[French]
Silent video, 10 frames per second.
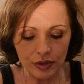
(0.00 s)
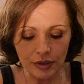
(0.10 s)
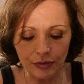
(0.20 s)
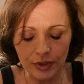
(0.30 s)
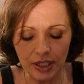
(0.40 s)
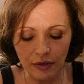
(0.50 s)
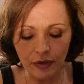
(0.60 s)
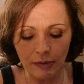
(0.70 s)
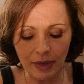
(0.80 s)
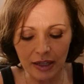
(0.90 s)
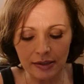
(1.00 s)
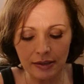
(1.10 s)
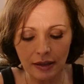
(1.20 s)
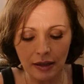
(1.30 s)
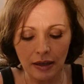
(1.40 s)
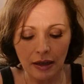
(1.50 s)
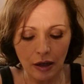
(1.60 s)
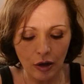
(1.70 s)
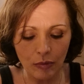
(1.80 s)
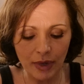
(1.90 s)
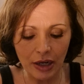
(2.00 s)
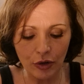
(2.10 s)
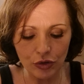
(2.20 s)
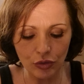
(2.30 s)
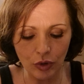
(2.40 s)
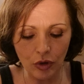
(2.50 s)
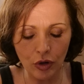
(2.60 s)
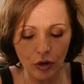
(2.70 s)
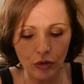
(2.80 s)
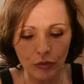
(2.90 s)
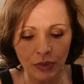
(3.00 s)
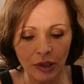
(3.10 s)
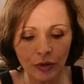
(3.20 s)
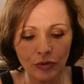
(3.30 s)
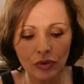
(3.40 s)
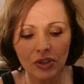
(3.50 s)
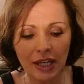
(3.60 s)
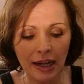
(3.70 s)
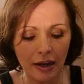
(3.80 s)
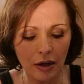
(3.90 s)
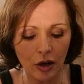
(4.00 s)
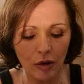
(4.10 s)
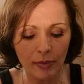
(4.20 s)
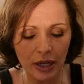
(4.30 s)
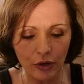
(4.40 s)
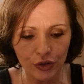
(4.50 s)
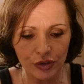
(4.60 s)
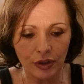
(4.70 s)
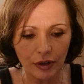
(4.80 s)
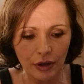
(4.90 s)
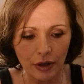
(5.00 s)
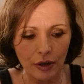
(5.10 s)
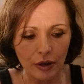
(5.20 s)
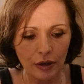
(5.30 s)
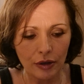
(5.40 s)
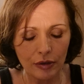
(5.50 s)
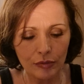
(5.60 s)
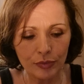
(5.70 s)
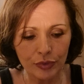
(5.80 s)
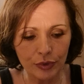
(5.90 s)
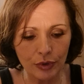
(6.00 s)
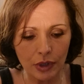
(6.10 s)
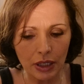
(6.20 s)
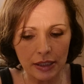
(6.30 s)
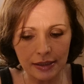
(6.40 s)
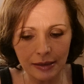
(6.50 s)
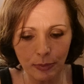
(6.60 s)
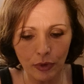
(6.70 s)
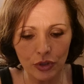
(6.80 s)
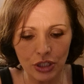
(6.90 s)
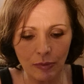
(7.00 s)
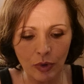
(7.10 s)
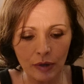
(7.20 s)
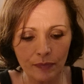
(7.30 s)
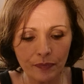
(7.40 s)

si vous avez Mars en balance ou encore le milieu du ciel en balance pour les six prochains mois.